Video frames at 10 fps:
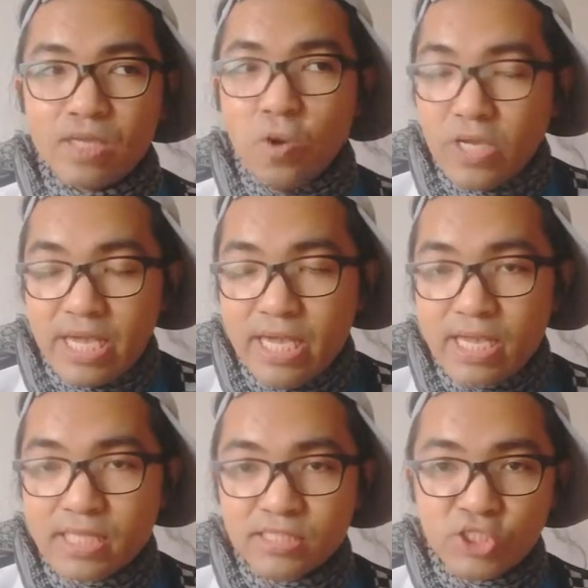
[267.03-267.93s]
โอเค
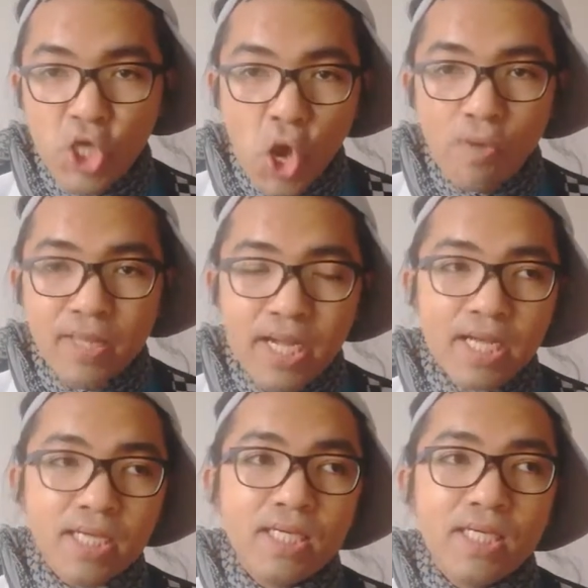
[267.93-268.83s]
ชอบนะคะ
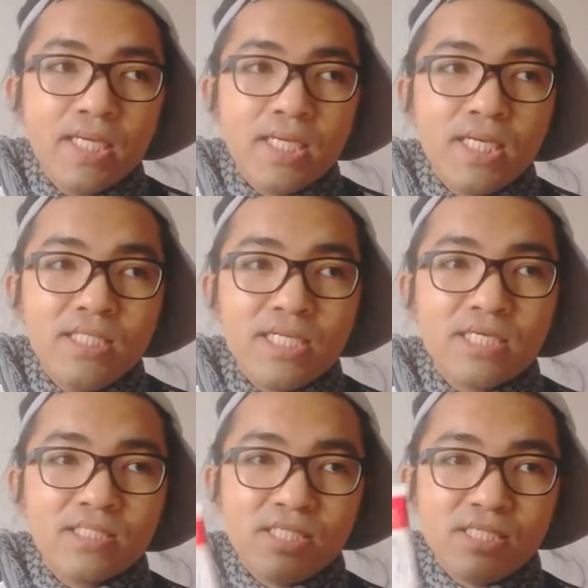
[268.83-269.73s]
อยา
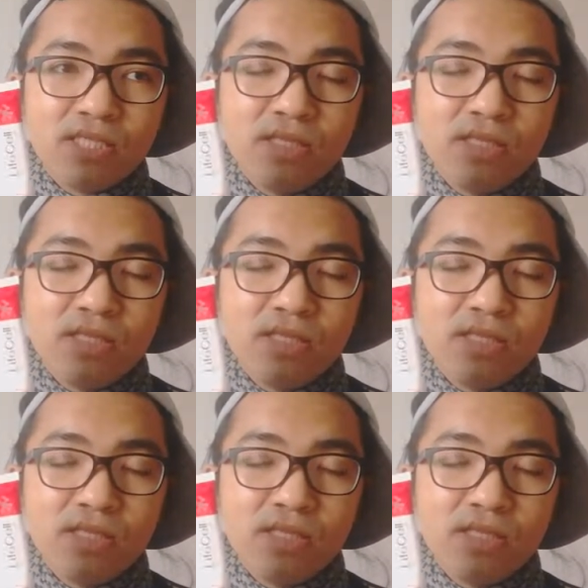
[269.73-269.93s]
กจะ